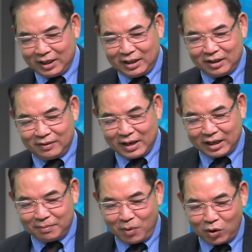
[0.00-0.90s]
Ừ. Và
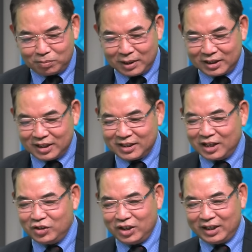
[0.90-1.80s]
cái mốt mà trích
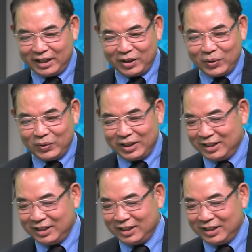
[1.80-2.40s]
dẫn chuyện Kiều